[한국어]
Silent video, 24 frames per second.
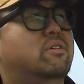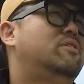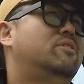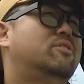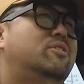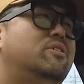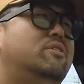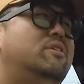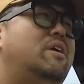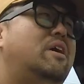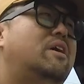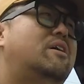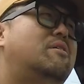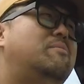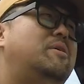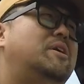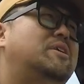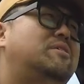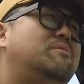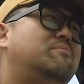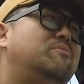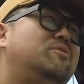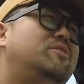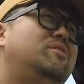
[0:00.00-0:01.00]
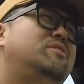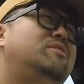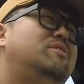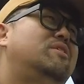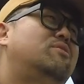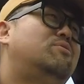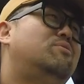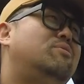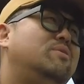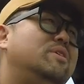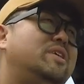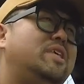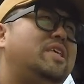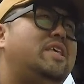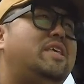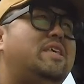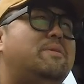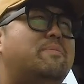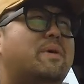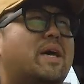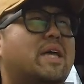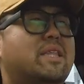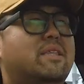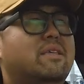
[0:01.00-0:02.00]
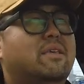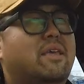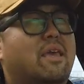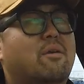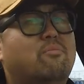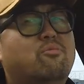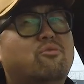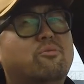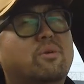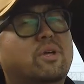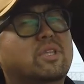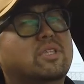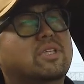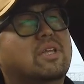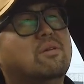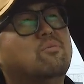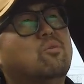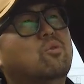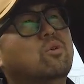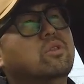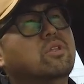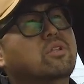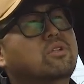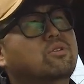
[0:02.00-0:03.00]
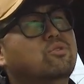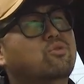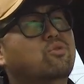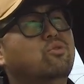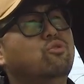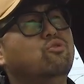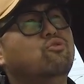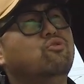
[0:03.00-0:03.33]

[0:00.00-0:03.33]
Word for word: 저는 아까 말씀드린 대로 E바디, F바디, 삼십 디를 소유